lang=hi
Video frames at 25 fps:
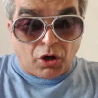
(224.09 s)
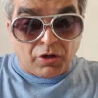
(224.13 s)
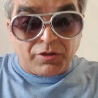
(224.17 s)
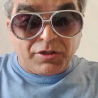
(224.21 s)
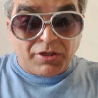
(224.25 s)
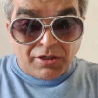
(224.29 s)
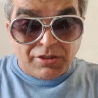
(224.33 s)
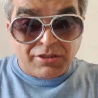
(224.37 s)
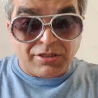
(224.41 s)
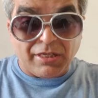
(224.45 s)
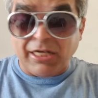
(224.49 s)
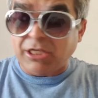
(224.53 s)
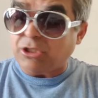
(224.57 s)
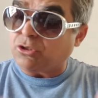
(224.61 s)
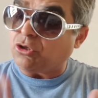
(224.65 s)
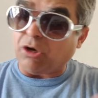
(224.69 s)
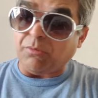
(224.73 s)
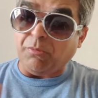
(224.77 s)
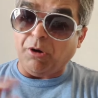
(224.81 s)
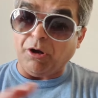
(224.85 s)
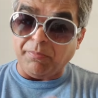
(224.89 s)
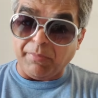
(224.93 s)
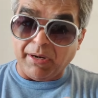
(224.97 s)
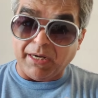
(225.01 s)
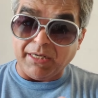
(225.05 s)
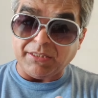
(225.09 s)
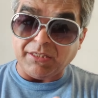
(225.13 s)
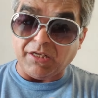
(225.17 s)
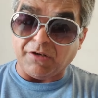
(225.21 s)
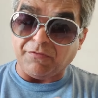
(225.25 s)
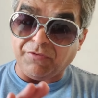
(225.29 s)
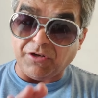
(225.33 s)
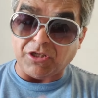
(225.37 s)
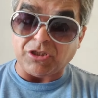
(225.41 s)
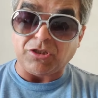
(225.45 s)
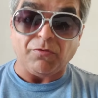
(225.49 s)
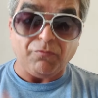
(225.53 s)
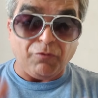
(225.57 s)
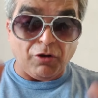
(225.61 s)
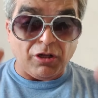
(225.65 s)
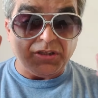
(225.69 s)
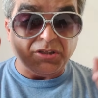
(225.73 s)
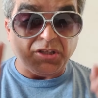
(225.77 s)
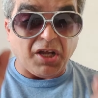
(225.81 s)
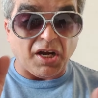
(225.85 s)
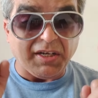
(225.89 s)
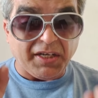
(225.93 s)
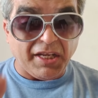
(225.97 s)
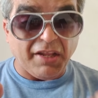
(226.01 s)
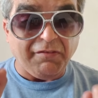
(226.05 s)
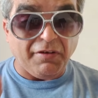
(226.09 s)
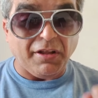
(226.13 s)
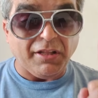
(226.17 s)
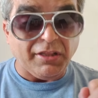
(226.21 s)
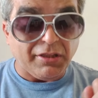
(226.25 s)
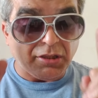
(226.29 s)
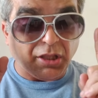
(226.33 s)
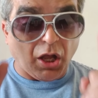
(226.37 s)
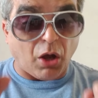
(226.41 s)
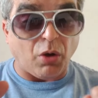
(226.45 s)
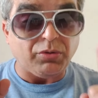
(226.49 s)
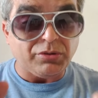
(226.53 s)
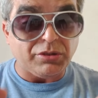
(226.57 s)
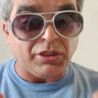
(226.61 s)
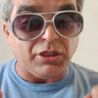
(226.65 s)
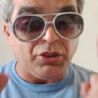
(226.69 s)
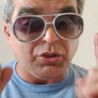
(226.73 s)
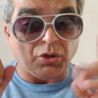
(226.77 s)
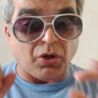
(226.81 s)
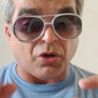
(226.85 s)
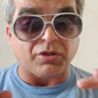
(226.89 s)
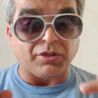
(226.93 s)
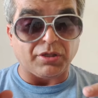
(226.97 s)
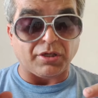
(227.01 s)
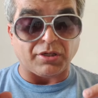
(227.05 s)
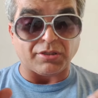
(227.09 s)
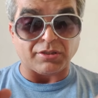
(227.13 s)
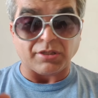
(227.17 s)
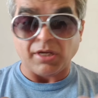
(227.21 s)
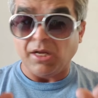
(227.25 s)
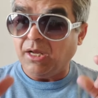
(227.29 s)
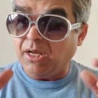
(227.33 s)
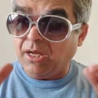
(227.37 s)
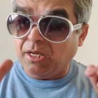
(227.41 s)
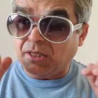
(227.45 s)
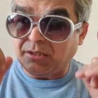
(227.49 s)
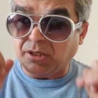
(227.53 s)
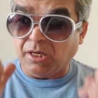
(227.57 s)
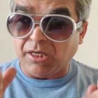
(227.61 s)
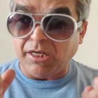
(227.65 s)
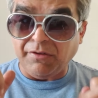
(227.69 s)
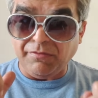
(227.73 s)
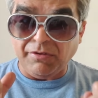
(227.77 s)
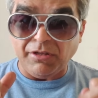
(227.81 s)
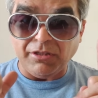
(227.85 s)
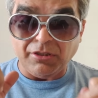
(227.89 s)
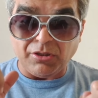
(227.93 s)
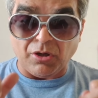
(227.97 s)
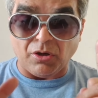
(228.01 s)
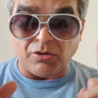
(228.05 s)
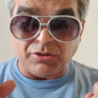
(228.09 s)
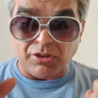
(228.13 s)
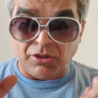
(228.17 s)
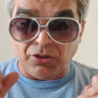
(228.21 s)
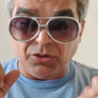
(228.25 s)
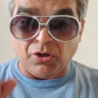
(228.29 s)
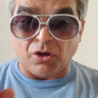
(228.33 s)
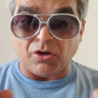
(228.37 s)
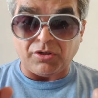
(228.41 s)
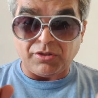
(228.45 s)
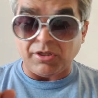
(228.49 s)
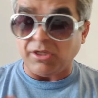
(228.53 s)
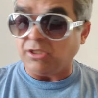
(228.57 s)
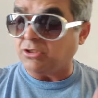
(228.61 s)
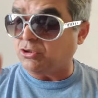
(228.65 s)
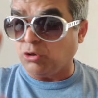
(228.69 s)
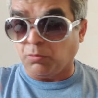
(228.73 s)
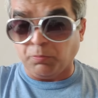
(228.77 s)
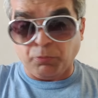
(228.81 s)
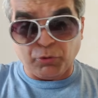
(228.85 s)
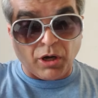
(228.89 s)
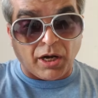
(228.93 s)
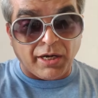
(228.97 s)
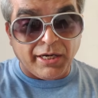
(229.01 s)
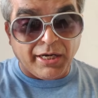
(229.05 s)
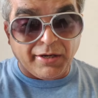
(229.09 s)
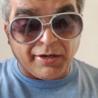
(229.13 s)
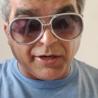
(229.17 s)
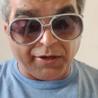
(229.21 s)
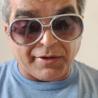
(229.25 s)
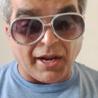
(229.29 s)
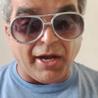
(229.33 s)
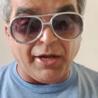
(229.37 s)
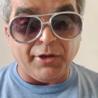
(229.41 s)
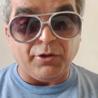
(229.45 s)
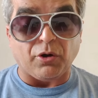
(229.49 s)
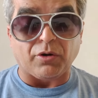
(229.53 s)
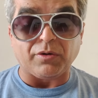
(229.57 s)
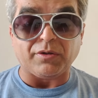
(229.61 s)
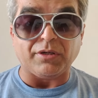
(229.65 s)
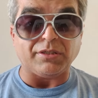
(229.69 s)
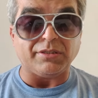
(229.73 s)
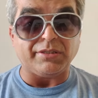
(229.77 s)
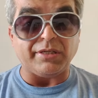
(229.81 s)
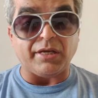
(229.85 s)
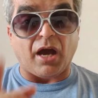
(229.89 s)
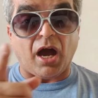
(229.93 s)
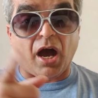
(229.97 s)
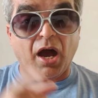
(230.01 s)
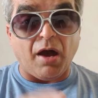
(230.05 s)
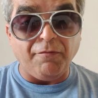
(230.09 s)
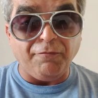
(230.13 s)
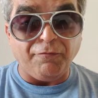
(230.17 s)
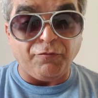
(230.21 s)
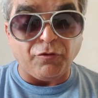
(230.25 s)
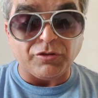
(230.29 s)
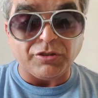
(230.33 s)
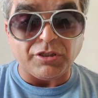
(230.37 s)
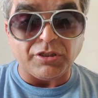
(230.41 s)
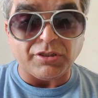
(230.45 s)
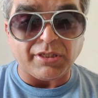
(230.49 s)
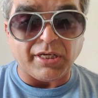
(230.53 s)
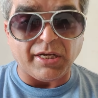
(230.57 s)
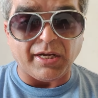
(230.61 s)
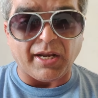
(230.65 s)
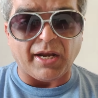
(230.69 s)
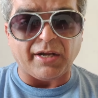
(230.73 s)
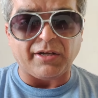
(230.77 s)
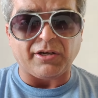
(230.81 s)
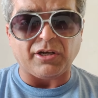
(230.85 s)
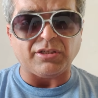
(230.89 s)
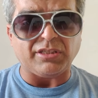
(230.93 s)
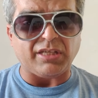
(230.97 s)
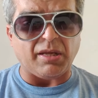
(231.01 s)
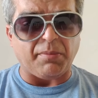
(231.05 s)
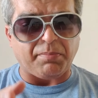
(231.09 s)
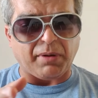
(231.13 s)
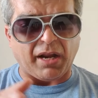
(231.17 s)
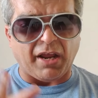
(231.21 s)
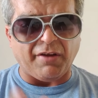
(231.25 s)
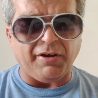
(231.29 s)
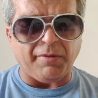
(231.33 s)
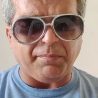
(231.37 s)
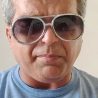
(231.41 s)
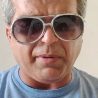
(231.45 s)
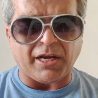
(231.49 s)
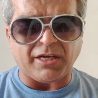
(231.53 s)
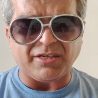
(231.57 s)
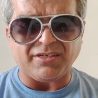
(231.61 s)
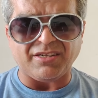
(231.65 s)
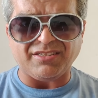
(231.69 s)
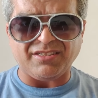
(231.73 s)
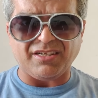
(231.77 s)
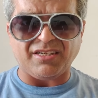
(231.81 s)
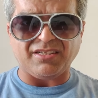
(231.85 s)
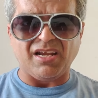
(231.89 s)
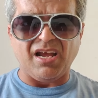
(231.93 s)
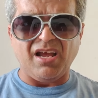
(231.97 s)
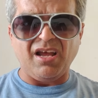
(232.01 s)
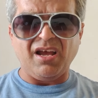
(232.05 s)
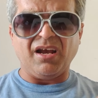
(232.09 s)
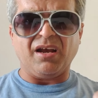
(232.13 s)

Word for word: डॉक्टर्स लेट्स टॉक अबाउट मेडिसिन फर्स्ट ऑफ ऑल थर्टी वन थाउजेंड डॉक्टर्स थर्टी वन थाउजेंड डॉक्टर्स जो पुराने रिटायर्ड डॉक्टर्स थे आर्म फोर्सेस के डायरेक्टर टीचर थे प्राइवेट प्रैक्टिस